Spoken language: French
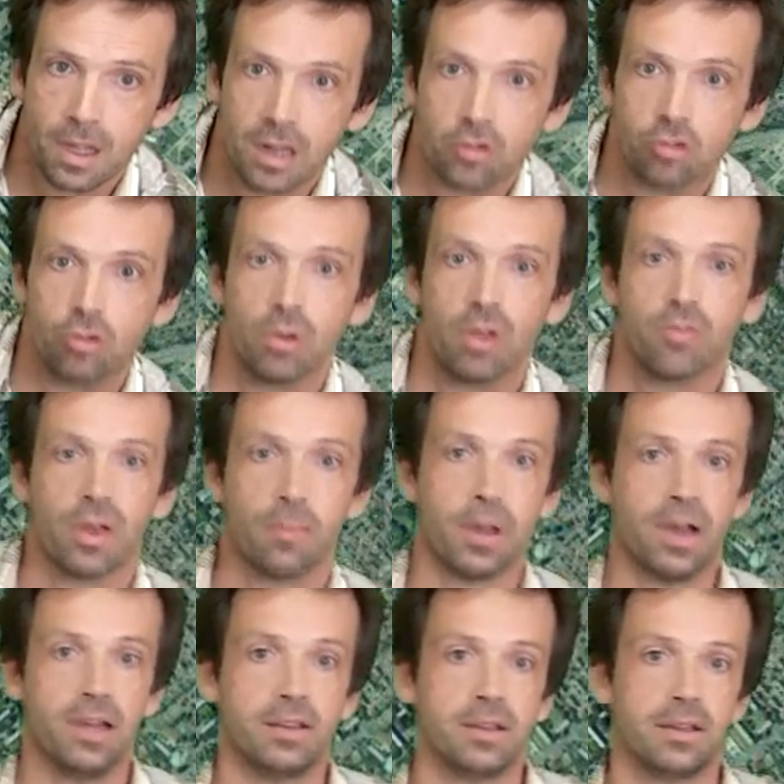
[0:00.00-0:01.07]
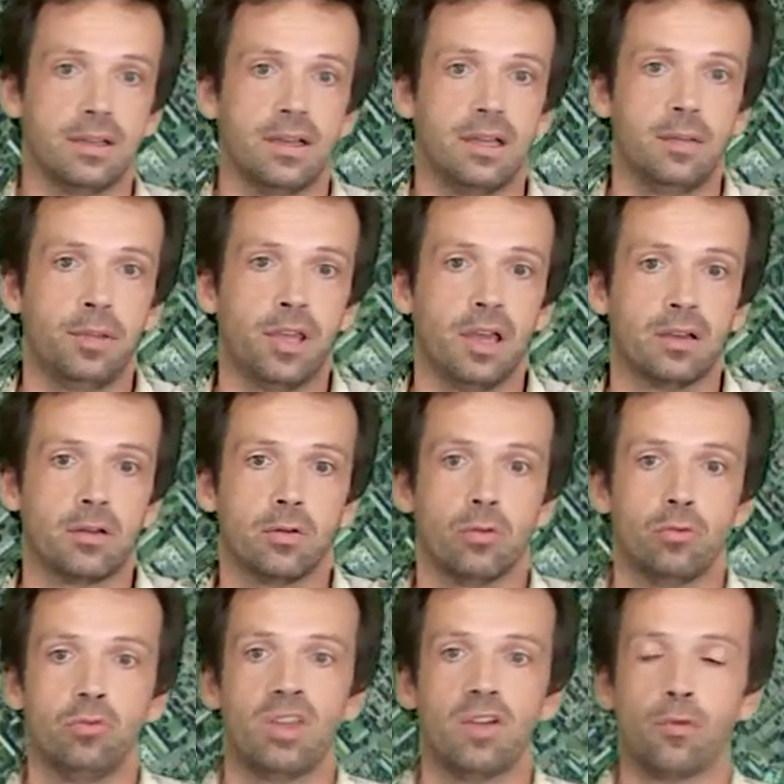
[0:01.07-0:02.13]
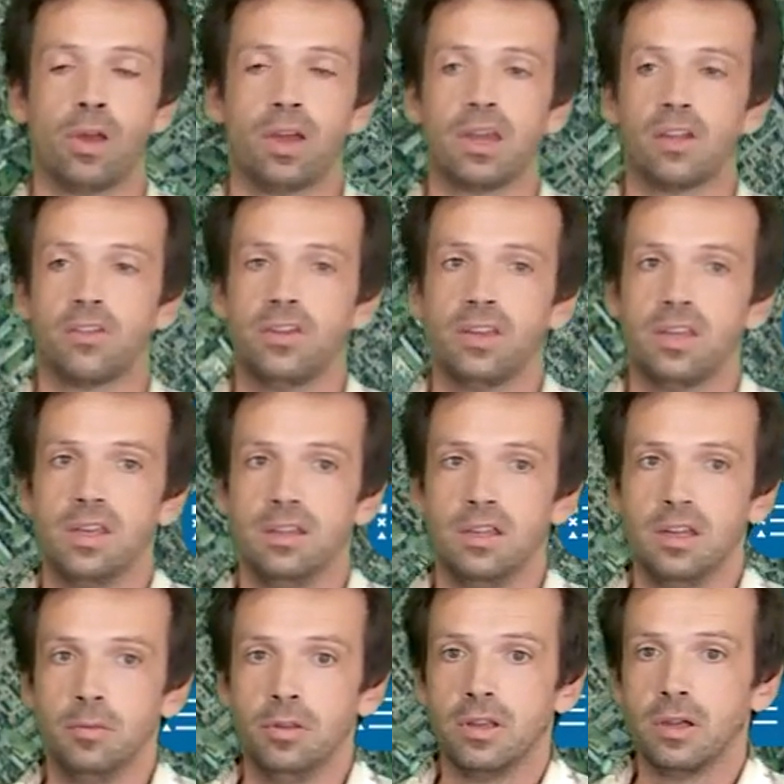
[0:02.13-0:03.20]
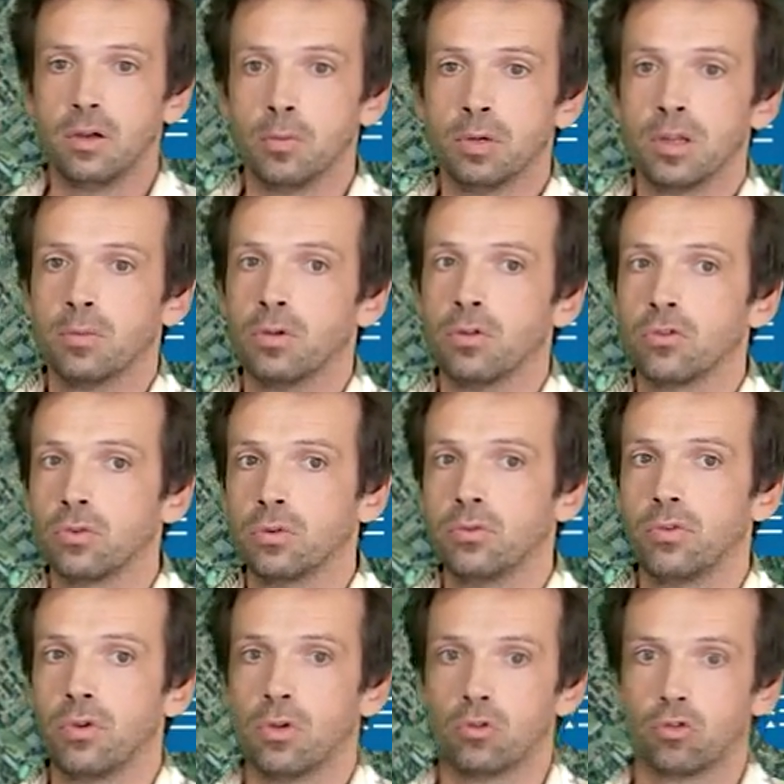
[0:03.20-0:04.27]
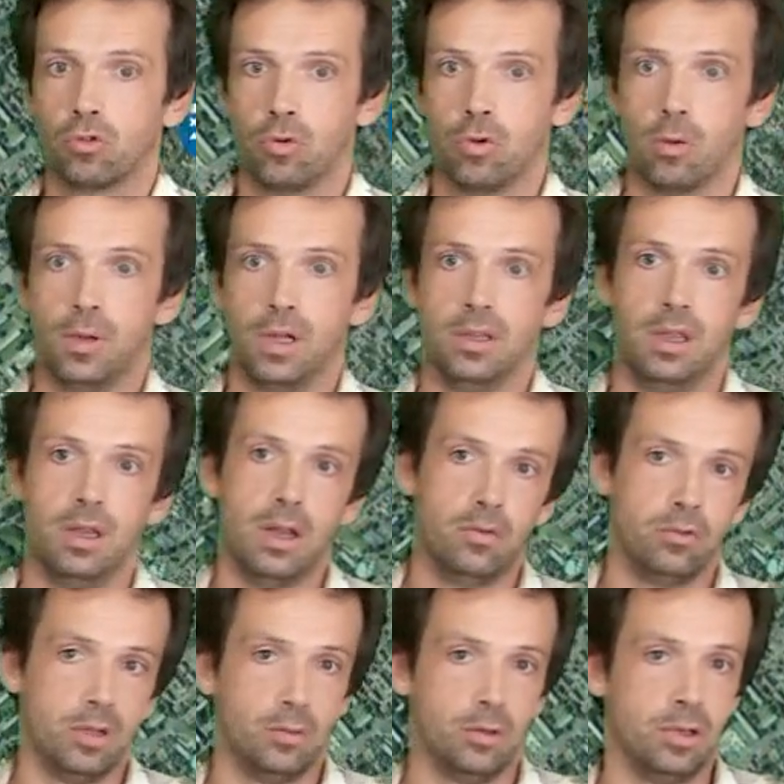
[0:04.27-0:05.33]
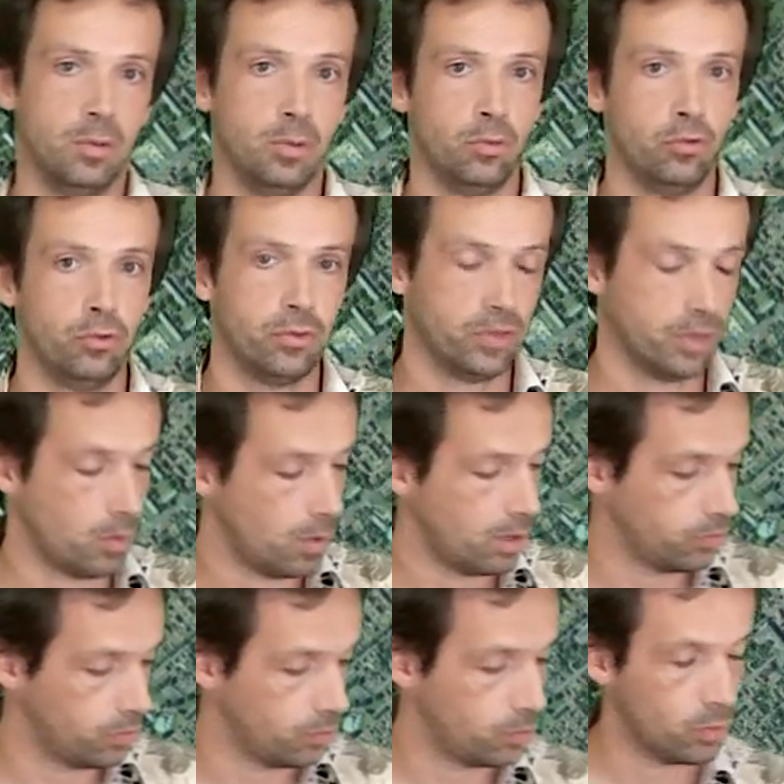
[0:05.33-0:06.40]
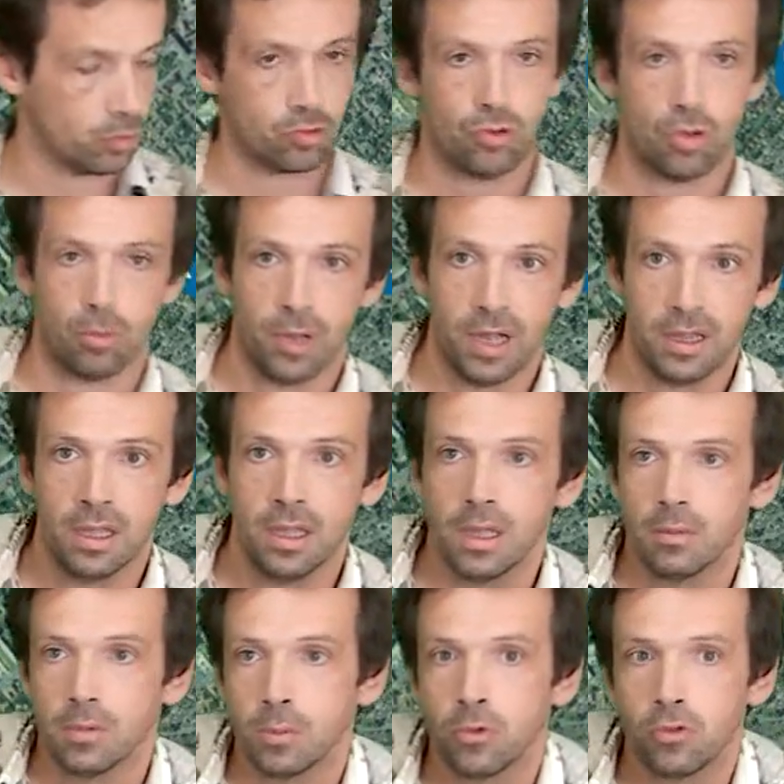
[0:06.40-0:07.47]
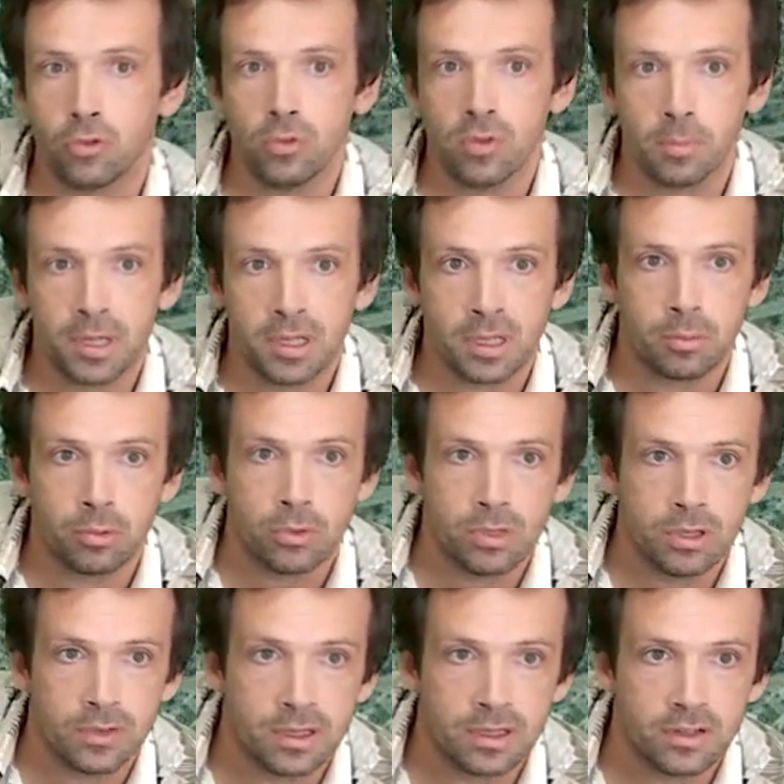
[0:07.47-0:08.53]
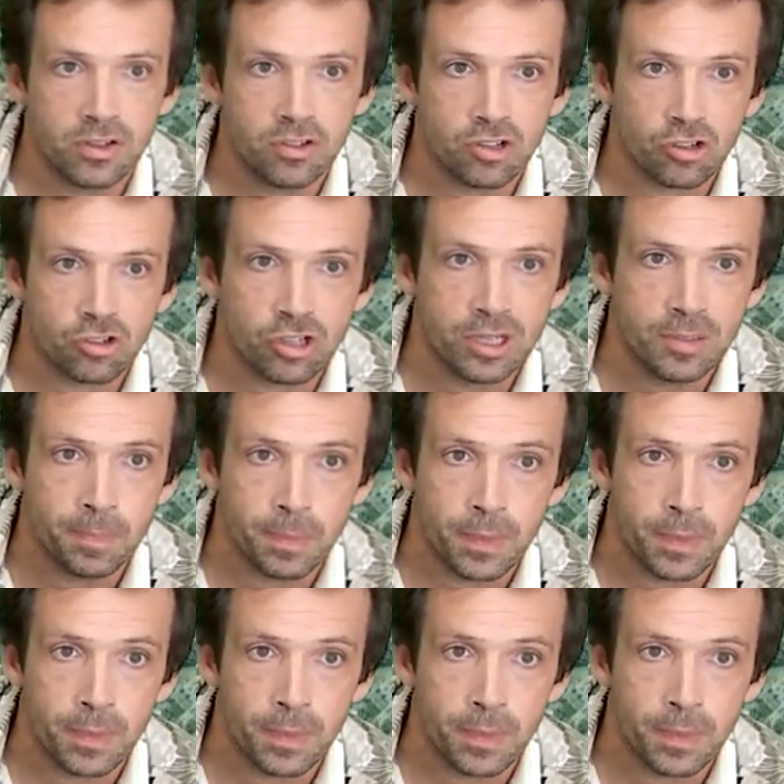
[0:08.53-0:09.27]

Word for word: je la fais apparaître, eh bien que nous avons un quartier qui est délimité complètement en zone franche urbaine. Et là, vous allez demander, mais monsieur, c'est quoi zone franche urbaine euh, monsieur, il ne va pas te répondre, il va te laisser chercher.